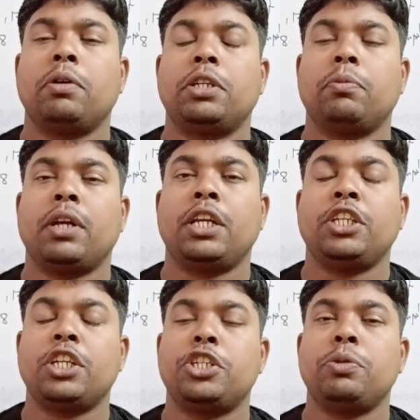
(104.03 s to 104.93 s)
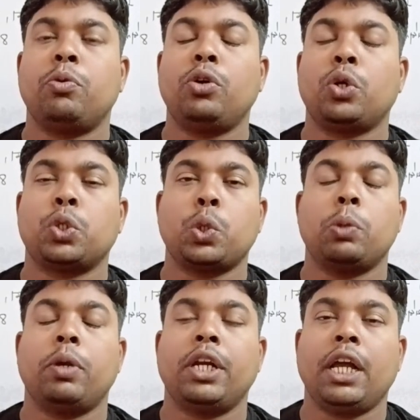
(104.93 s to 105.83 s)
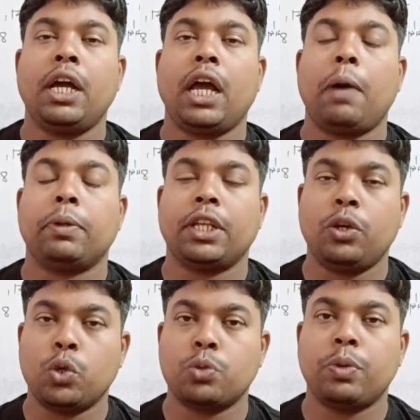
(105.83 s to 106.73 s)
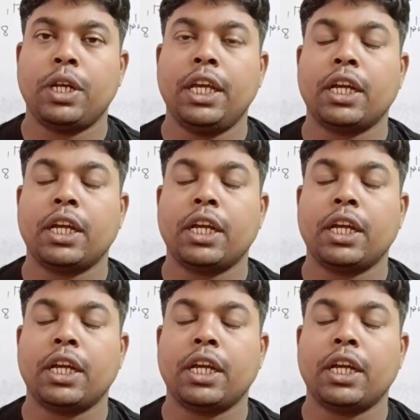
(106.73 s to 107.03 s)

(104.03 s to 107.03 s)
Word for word: মানে নিজের জীবন নষ্ট করবেন না আমাদের নোটস পেলে